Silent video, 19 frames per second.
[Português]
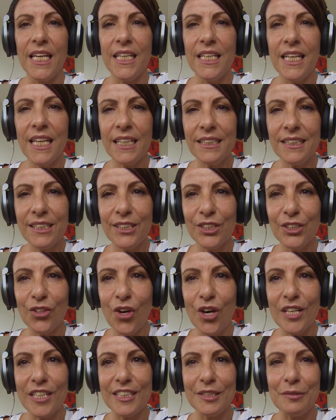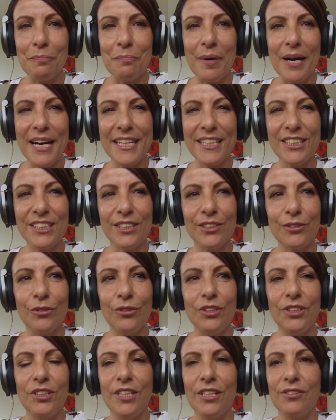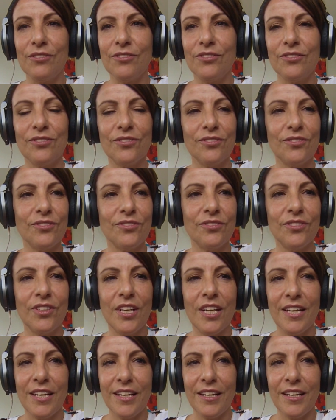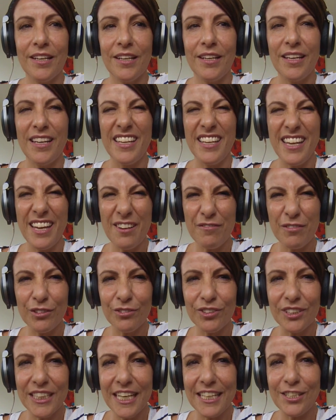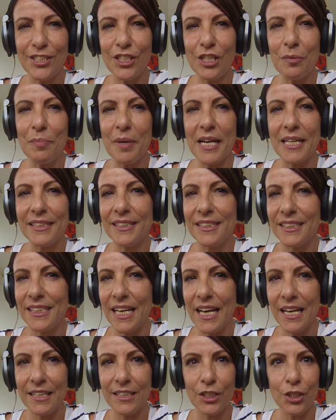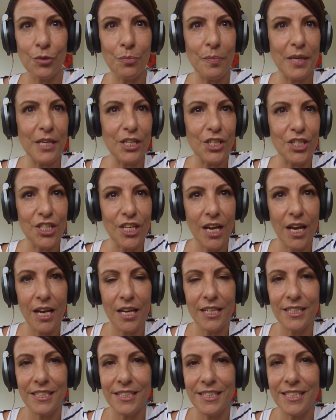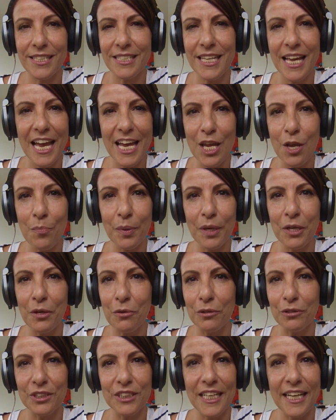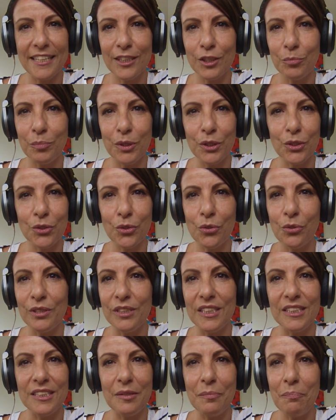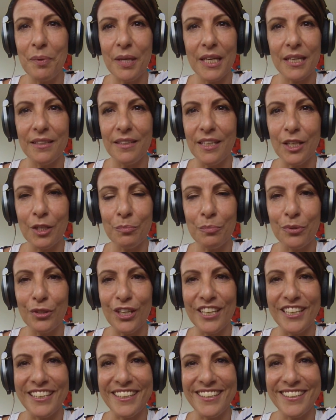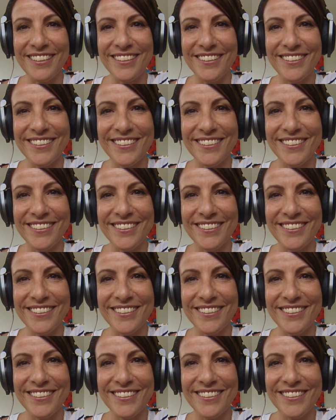E nessas horas baixa a solidão, que é a vontade de abraçar, de beijar, de sair para encontrar as pessoas e se perder por aí.